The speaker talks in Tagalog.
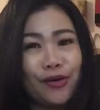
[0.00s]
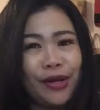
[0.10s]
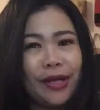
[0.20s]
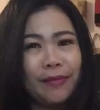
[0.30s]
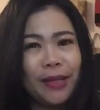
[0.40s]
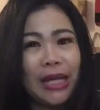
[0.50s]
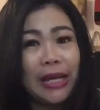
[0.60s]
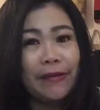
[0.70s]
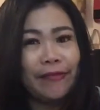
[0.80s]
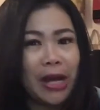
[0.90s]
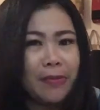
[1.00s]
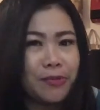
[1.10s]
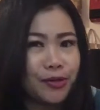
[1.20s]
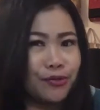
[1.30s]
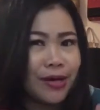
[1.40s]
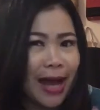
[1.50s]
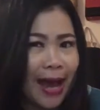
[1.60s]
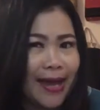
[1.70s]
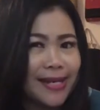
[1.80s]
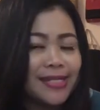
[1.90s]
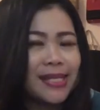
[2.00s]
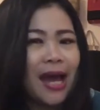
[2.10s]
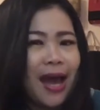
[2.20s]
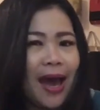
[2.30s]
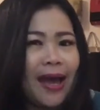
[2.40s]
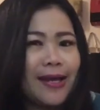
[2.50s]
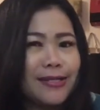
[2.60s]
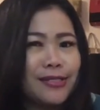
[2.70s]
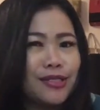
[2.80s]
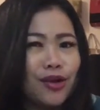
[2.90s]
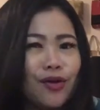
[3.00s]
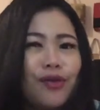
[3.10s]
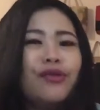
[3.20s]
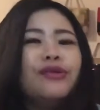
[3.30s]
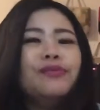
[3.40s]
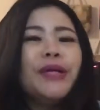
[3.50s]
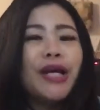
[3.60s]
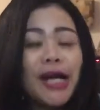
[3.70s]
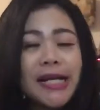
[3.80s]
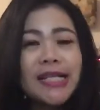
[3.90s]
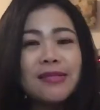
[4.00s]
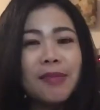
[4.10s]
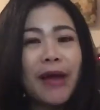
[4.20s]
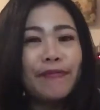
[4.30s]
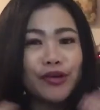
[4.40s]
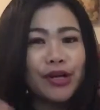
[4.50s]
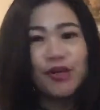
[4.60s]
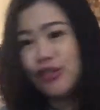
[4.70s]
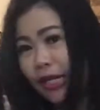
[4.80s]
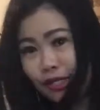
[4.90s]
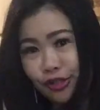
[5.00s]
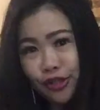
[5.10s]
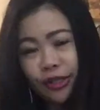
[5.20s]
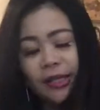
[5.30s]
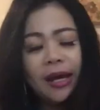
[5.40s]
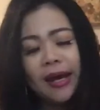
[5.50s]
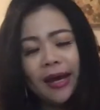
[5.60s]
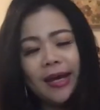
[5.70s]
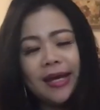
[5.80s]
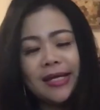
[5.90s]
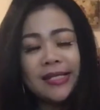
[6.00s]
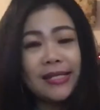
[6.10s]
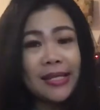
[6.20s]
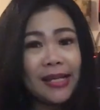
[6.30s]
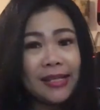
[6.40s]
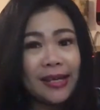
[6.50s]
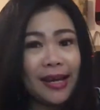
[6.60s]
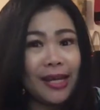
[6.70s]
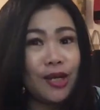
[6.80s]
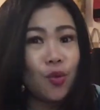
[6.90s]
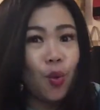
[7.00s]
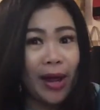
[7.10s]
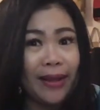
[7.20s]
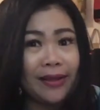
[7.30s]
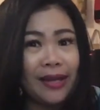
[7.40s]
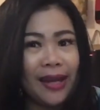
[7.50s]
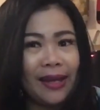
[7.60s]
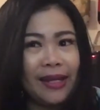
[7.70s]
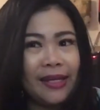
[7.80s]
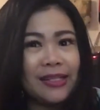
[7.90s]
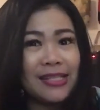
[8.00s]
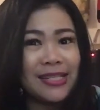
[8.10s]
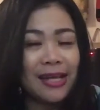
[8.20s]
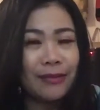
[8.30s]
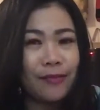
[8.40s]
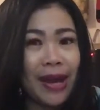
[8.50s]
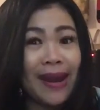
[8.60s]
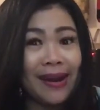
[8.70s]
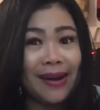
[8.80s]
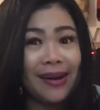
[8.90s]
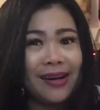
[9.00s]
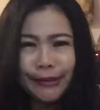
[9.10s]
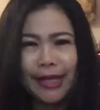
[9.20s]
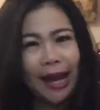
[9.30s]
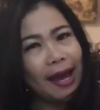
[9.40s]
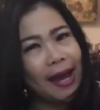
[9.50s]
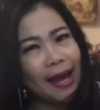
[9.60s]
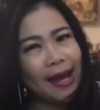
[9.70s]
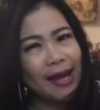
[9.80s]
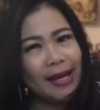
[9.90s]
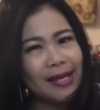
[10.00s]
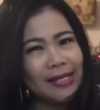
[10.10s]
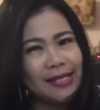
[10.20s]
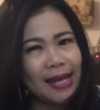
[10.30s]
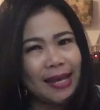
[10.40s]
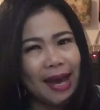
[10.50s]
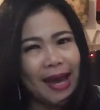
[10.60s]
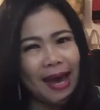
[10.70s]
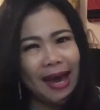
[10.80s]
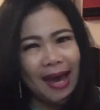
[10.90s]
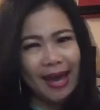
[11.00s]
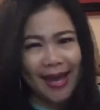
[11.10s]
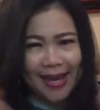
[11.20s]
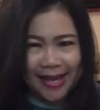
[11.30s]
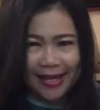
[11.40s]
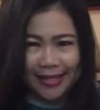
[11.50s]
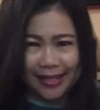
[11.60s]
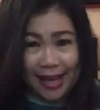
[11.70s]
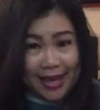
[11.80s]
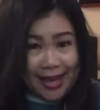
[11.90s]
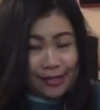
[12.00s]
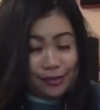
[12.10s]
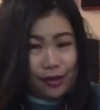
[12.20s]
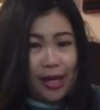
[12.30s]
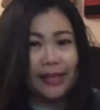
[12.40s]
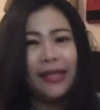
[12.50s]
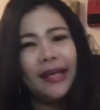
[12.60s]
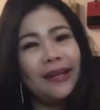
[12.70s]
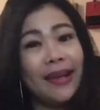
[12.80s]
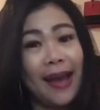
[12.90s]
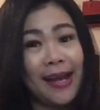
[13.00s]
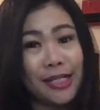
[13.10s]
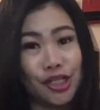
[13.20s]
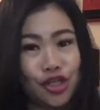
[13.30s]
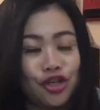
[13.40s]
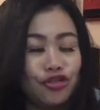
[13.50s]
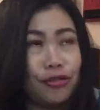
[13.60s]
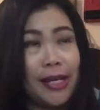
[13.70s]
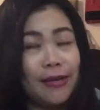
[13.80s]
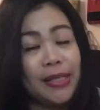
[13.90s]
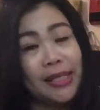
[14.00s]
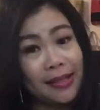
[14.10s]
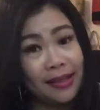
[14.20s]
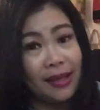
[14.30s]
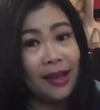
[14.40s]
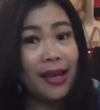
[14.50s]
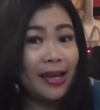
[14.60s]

correct me if I'm wrong guys. Ayan, so because my pronunciation is not getting well and then is not better. So guys, ayan. Ayan yung ating reaction na naman